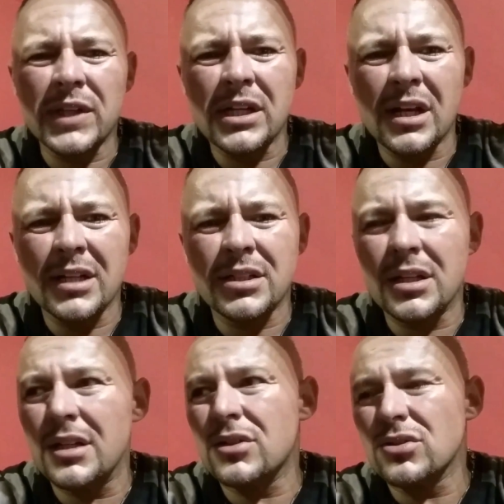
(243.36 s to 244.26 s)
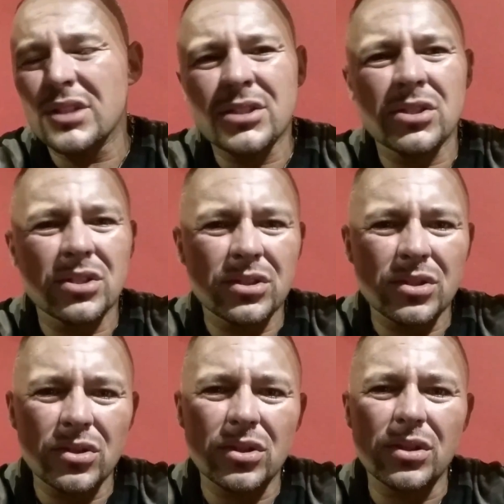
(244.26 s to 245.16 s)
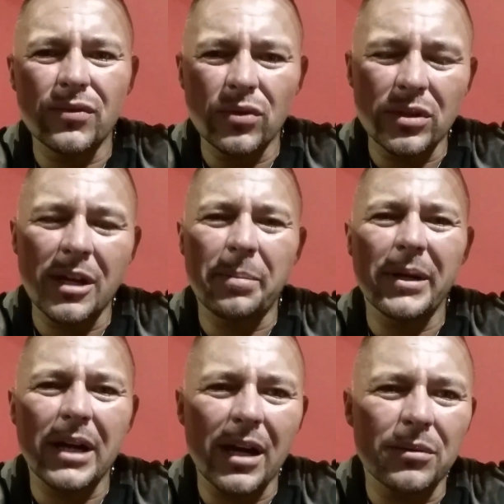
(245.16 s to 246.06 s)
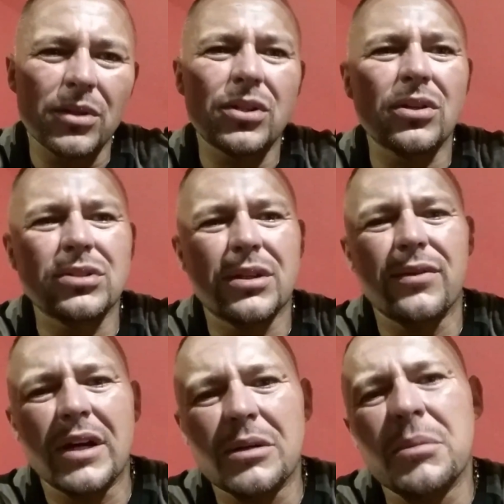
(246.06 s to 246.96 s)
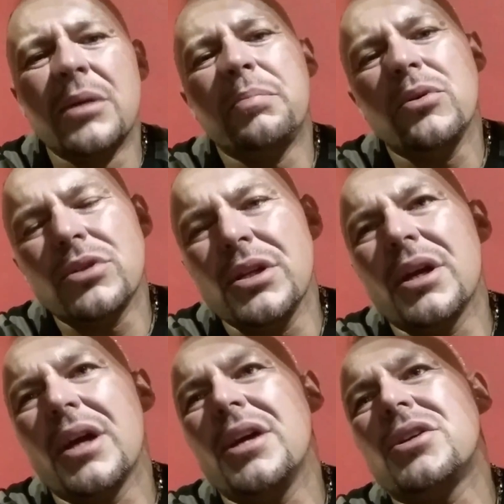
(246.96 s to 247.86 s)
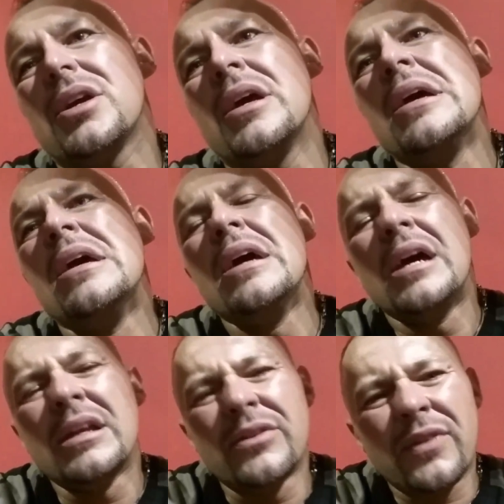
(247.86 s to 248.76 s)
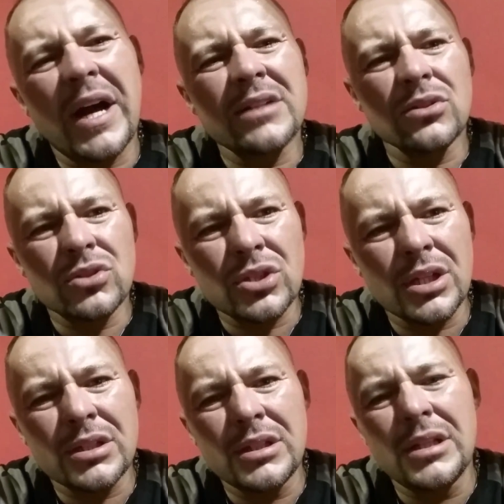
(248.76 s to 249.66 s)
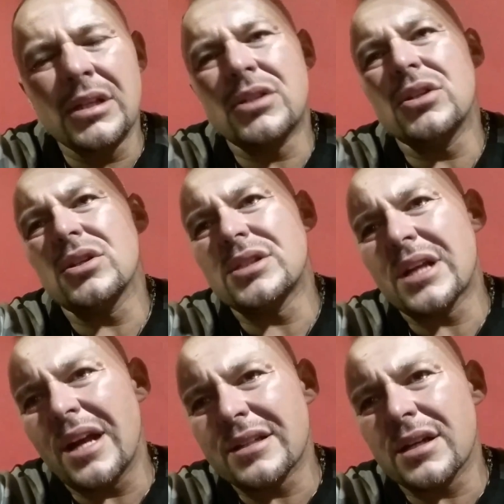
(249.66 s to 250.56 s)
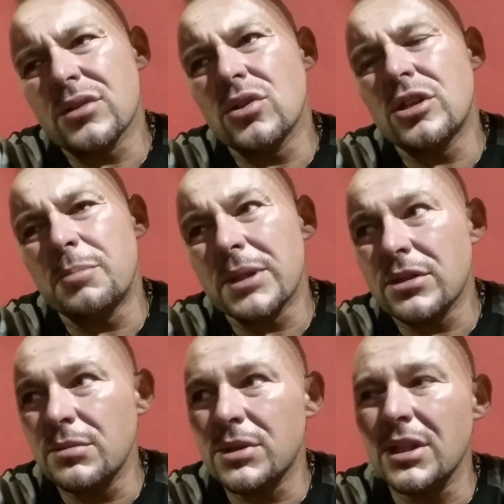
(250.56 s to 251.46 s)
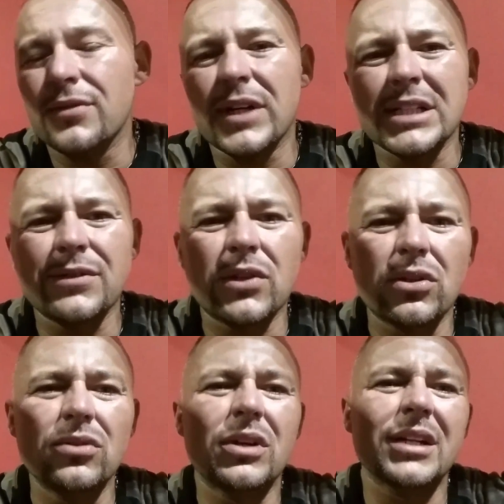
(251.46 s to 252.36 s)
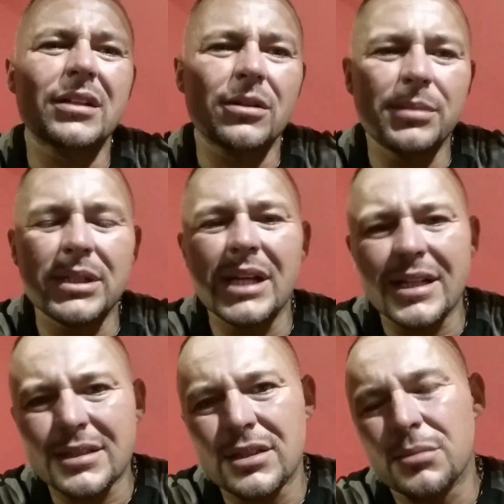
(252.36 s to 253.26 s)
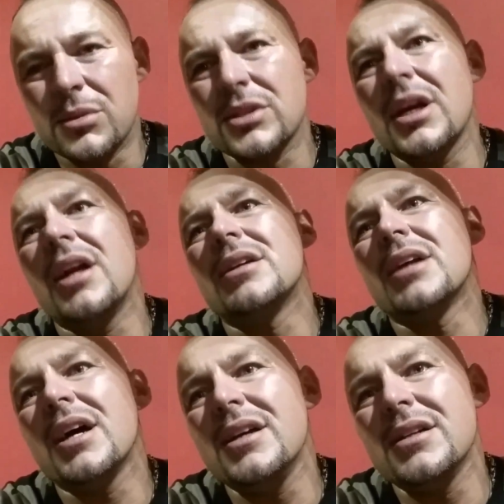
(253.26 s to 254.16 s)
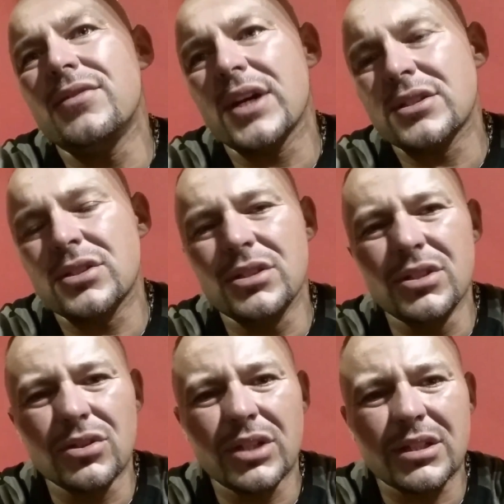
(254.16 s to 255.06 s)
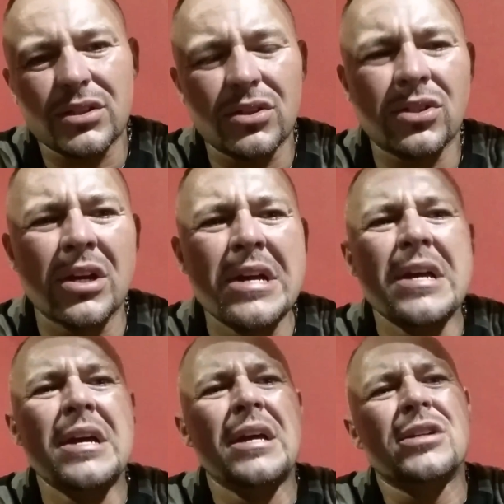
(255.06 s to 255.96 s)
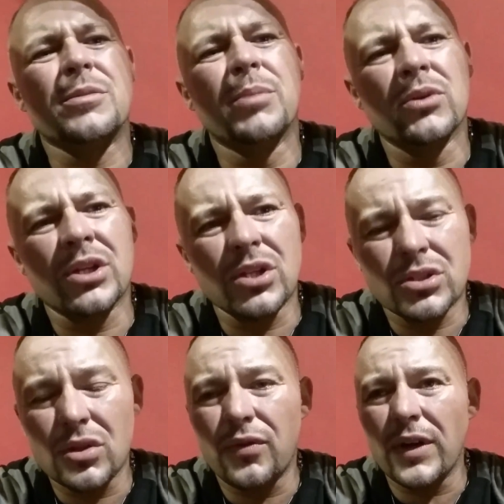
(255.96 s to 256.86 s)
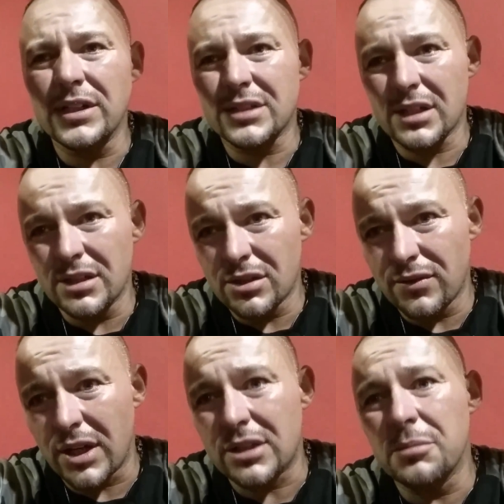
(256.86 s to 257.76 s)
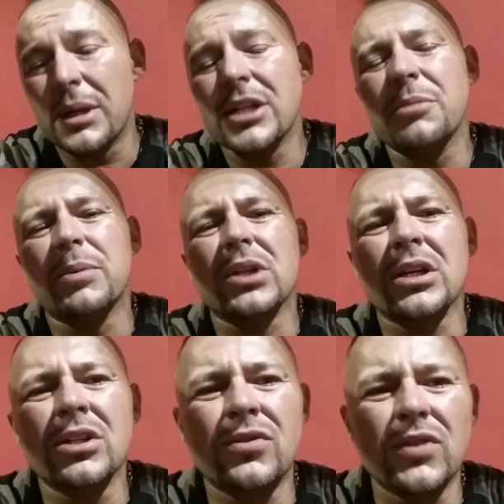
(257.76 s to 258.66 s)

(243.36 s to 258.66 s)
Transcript: w tej klacie, to znaczy, że co, że te włókna pękają, one się rozrywają. Później dajecie 2 do 3 dni, jeśli to jest klatka, ktoś się pyta, czy można dwa razy w tygodniu klatkę robić, jasne, że można, ale daje jej 2-3 dni odetchnąć, żeby ona się co fajnie zregenerowała, tym bardziej po takich